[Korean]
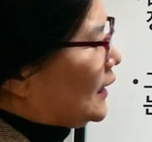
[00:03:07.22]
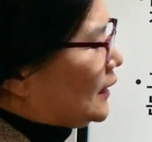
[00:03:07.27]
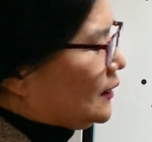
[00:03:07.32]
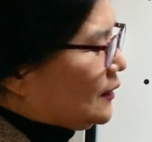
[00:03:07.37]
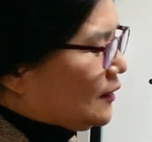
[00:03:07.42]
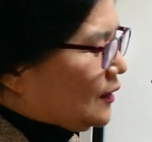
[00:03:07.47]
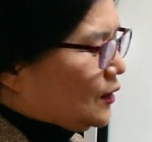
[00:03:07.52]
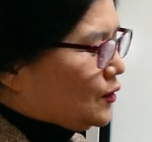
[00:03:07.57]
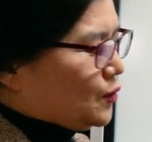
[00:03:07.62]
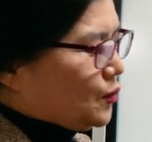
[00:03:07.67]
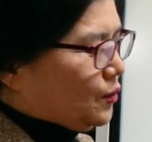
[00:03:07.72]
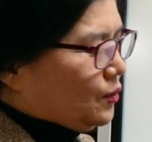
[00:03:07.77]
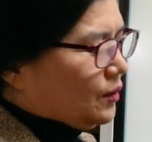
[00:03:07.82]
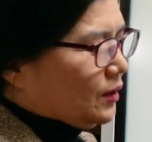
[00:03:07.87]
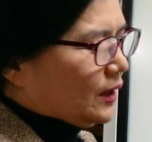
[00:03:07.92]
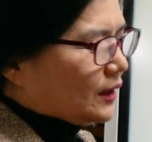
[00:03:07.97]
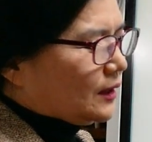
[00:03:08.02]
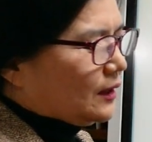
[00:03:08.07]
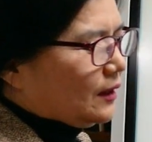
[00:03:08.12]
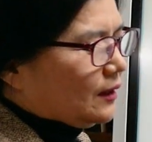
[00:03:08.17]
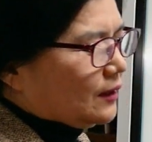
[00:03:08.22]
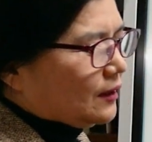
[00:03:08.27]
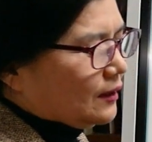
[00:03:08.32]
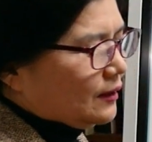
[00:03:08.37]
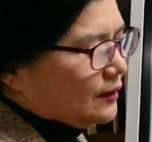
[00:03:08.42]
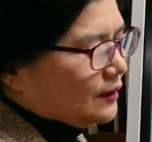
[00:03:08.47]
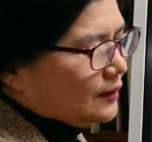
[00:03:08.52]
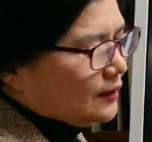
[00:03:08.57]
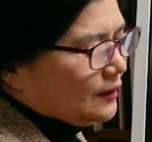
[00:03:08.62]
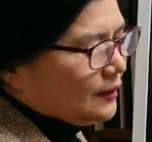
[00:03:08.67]
않는 게 좋은 것
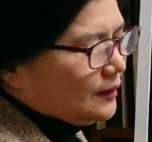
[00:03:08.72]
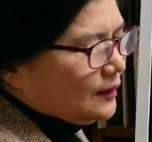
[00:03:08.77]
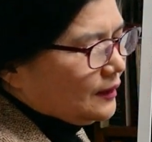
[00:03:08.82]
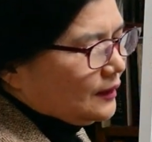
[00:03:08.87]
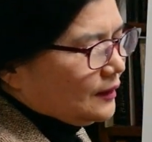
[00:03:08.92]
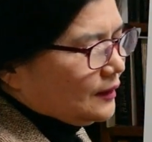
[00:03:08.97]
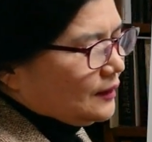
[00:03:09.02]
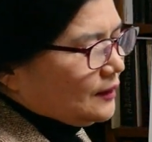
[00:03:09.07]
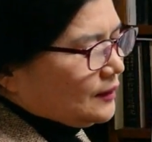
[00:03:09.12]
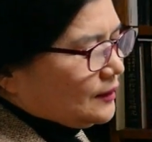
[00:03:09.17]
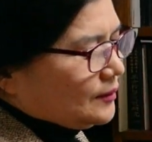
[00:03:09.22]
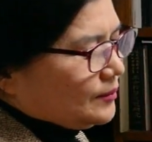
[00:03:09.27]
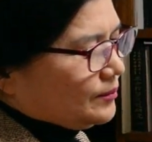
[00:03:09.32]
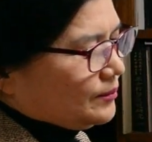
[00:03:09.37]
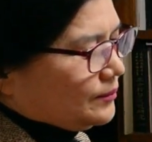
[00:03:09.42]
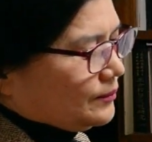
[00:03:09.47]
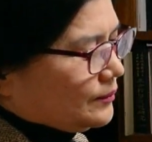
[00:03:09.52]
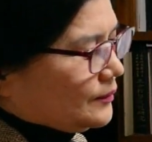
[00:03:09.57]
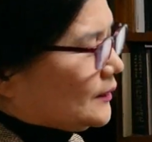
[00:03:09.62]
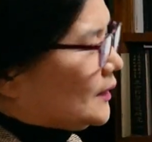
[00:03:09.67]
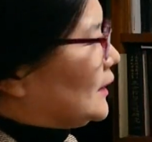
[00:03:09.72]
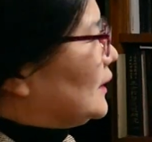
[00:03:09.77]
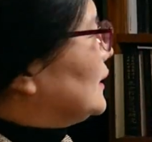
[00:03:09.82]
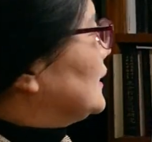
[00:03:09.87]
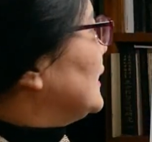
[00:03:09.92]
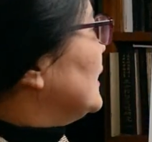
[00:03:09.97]
같아요. 음, 예,